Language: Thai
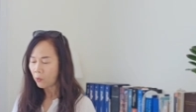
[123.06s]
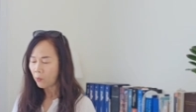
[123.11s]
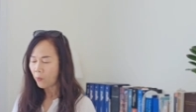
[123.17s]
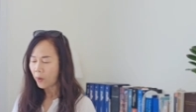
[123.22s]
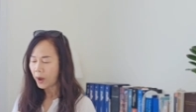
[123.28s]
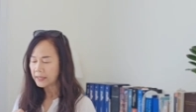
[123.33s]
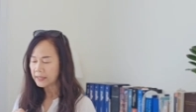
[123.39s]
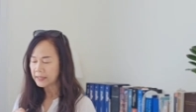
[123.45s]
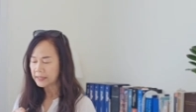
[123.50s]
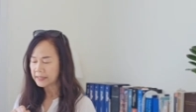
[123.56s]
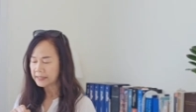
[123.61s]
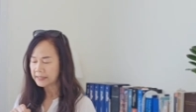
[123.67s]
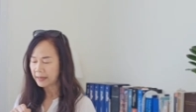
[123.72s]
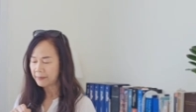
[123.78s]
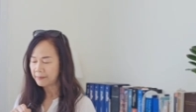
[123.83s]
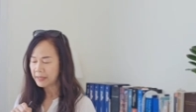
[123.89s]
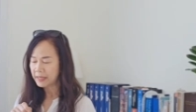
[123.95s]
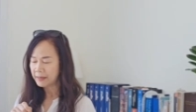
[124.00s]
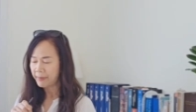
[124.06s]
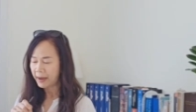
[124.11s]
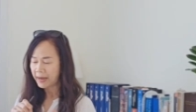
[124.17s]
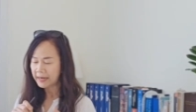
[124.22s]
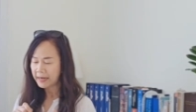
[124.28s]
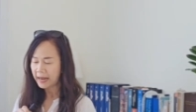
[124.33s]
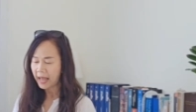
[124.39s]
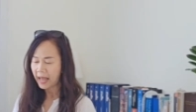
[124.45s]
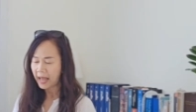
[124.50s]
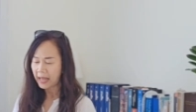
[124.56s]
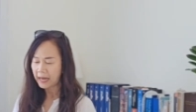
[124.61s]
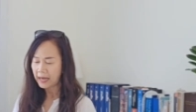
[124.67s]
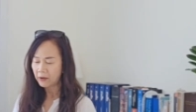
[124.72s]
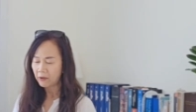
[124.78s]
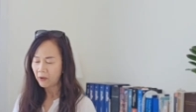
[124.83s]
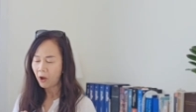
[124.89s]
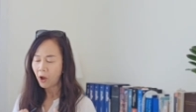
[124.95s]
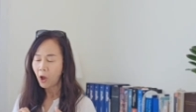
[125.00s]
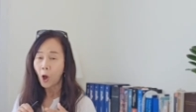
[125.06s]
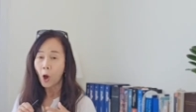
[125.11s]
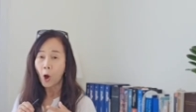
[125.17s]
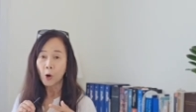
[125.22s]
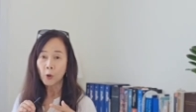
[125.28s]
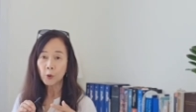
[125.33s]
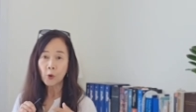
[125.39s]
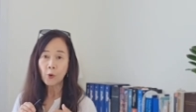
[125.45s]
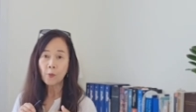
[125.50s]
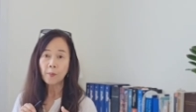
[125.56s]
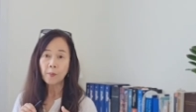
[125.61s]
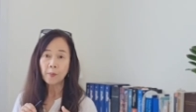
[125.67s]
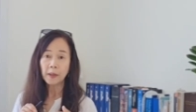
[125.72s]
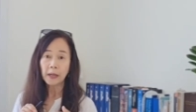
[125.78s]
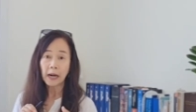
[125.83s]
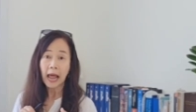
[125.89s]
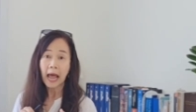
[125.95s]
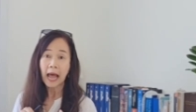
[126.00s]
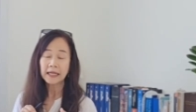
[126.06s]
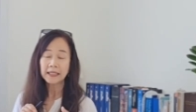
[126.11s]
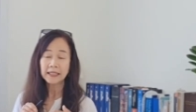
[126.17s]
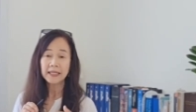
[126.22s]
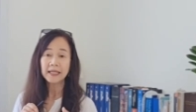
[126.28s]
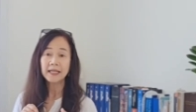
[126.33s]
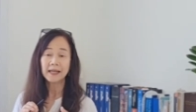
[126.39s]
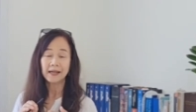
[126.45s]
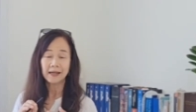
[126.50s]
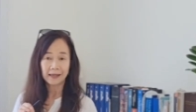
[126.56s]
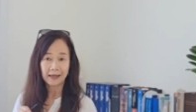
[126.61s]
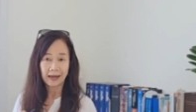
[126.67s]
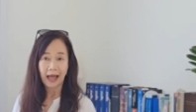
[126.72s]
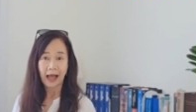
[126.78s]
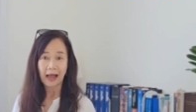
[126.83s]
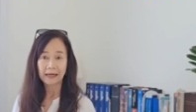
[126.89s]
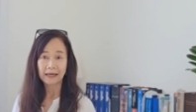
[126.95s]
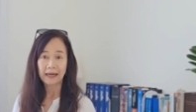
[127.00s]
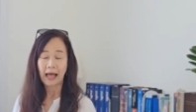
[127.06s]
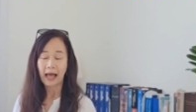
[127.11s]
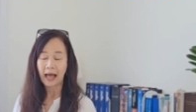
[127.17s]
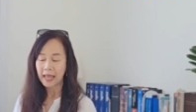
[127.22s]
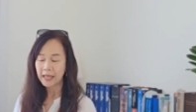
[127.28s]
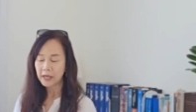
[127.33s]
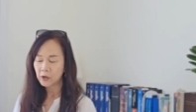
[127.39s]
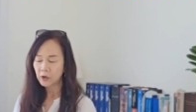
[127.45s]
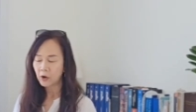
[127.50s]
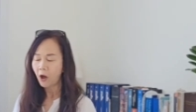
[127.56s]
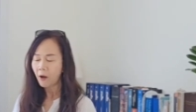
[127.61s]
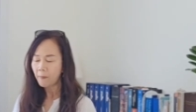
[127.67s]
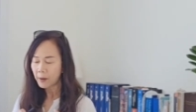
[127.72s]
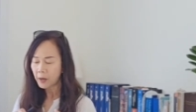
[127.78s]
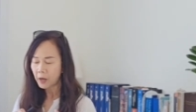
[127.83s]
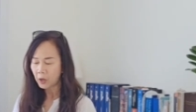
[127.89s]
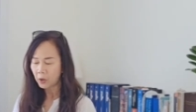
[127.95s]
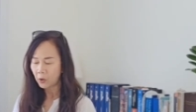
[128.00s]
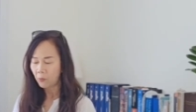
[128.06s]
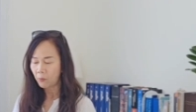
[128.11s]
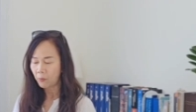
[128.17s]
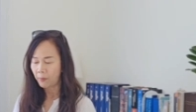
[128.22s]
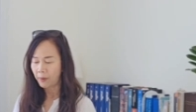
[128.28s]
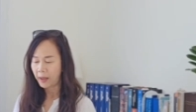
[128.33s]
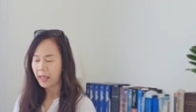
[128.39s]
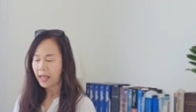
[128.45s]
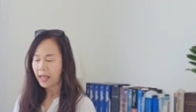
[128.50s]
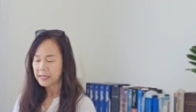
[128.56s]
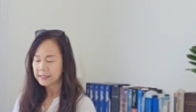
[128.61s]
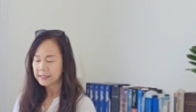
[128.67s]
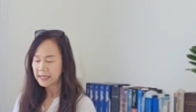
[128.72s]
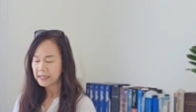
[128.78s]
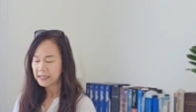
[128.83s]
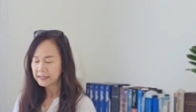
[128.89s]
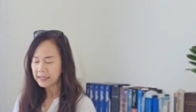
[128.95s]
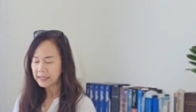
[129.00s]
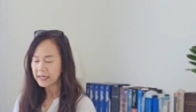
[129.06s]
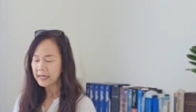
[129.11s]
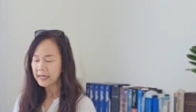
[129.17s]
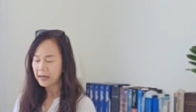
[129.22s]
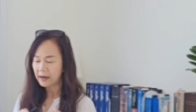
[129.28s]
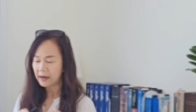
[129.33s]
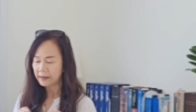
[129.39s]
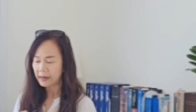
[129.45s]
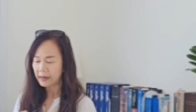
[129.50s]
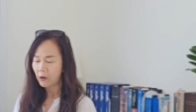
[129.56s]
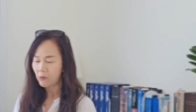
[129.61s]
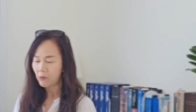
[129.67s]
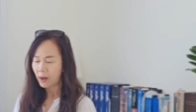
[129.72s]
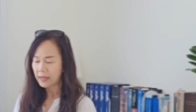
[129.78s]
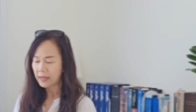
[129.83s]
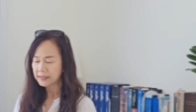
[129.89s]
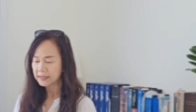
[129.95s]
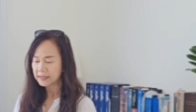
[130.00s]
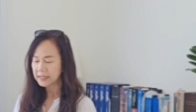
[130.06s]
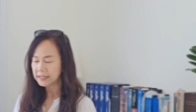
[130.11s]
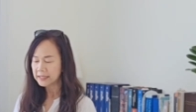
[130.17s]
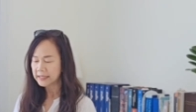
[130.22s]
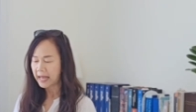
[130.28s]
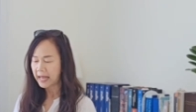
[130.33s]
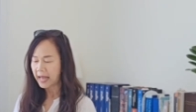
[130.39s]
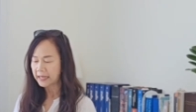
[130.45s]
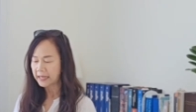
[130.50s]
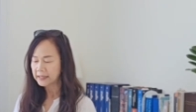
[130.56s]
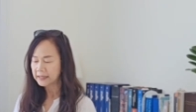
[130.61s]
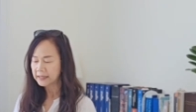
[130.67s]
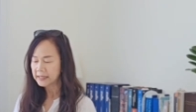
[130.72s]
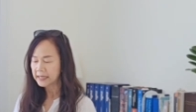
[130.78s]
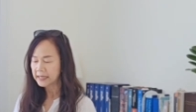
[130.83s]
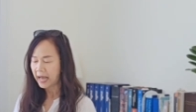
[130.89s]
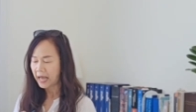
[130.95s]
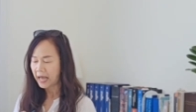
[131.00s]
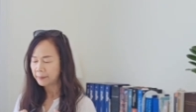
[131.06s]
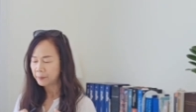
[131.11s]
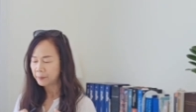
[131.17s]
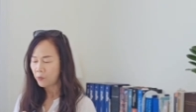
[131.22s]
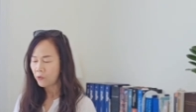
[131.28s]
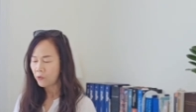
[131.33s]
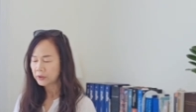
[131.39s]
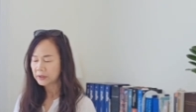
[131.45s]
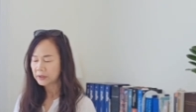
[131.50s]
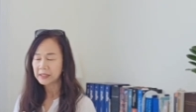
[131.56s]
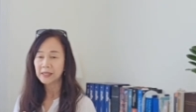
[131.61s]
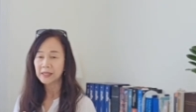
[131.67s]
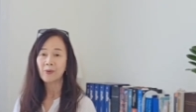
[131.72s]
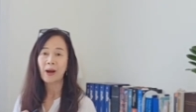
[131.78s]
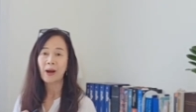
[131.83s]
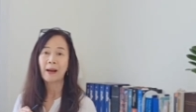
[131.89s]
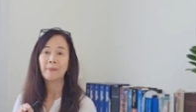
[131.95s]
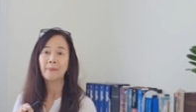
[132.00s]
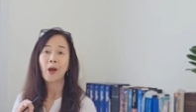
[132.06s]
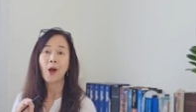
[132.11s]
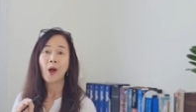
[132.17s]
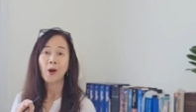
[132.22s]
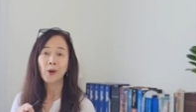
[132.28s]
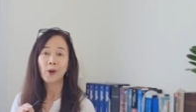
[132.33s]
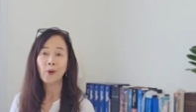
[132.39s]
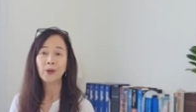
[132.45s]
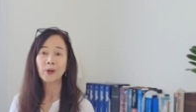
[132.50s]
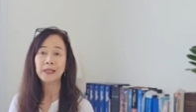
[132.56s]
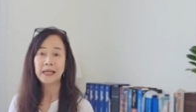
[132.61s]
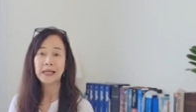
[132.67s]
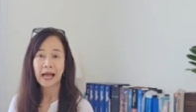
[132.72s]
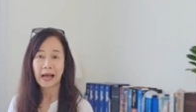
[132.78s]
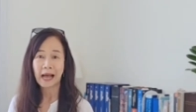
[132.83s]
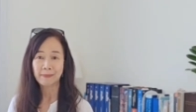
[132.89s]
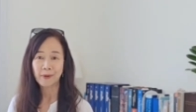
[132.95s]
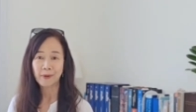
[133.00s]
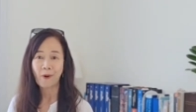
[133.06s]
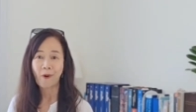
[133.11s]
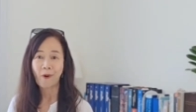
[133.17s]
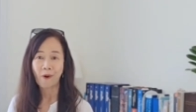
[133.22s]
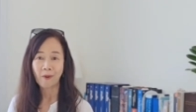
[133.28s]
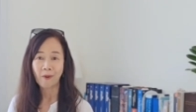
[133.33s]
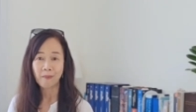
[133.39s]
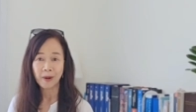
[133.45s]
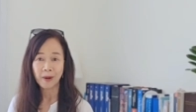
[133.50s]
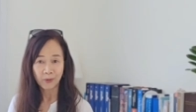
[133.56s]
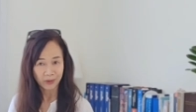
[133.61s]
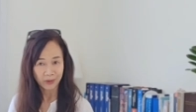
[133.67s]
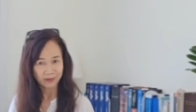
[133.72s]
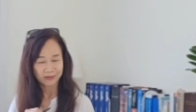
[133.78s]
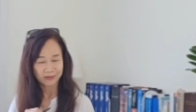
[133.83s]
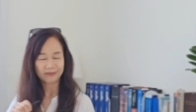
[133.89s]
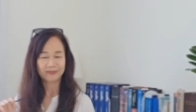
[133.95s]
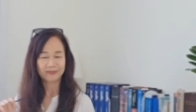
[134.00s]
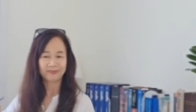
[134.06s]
ควรจะมีใบหน้าแล้วก็รูปร่างที่หลากหลายครอบคลุม สิ่งที่เราหวังจะสื่อสารคือการพูดถึงความงดงามของมนุษย์